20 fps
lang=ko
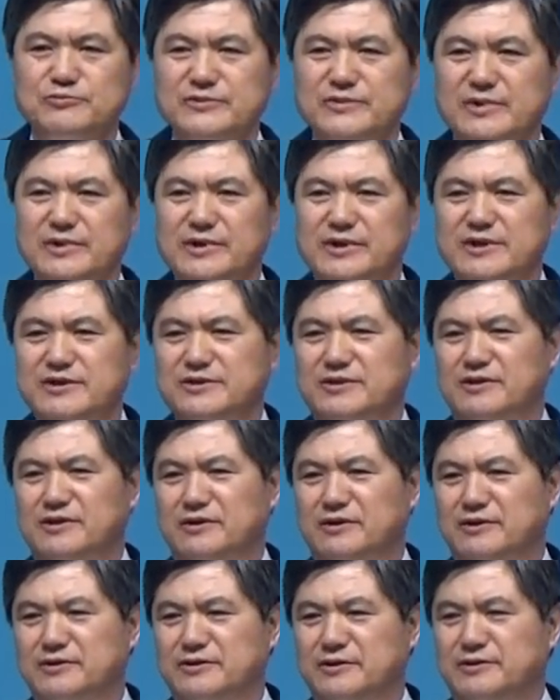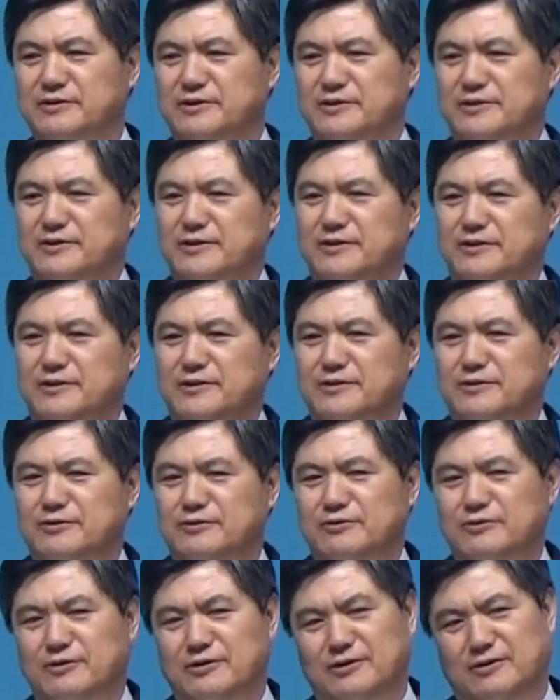그래서
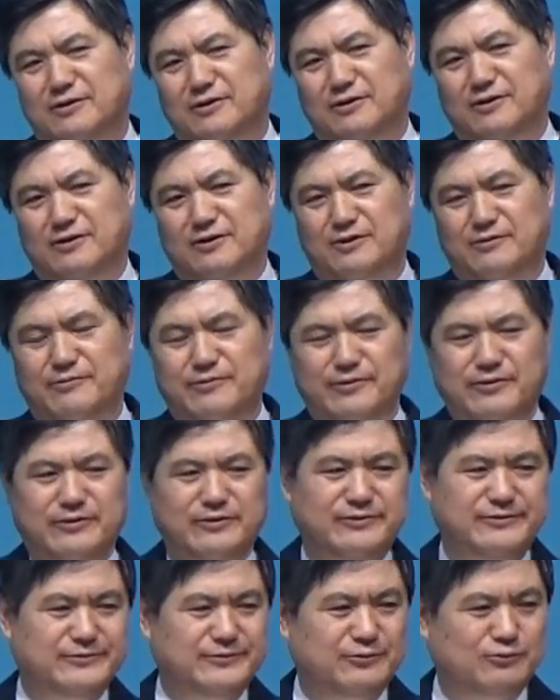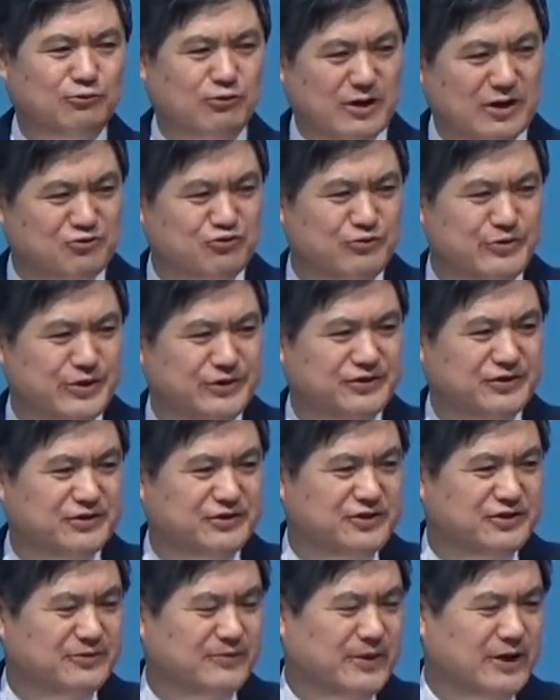어, 도와주면서
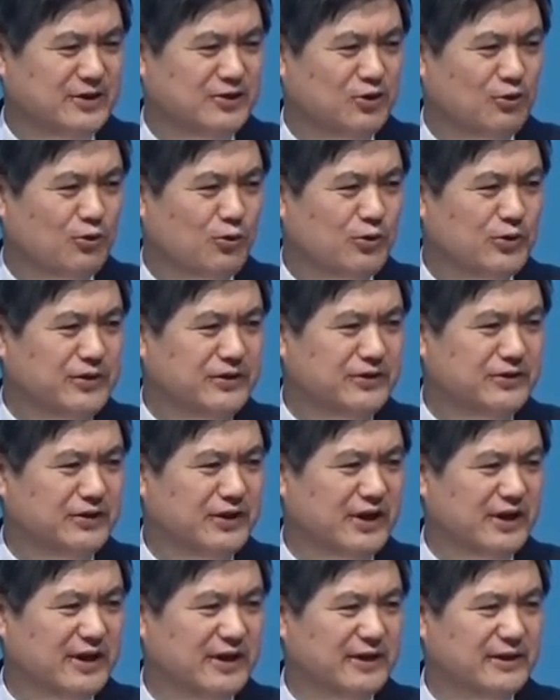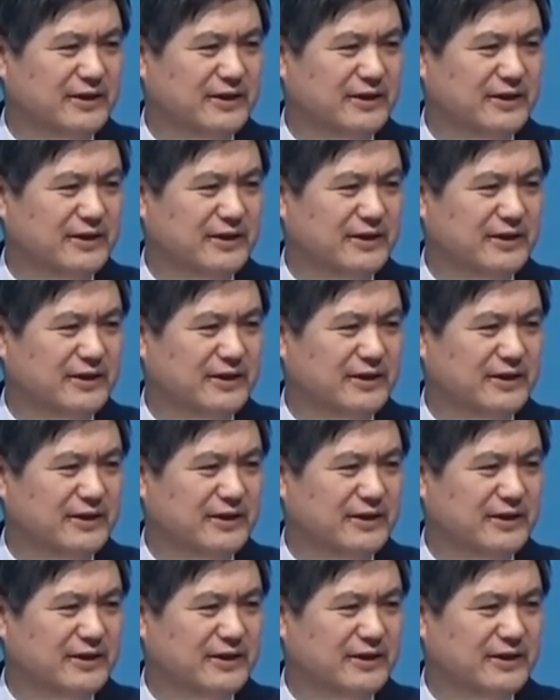지금까지 오고 있는데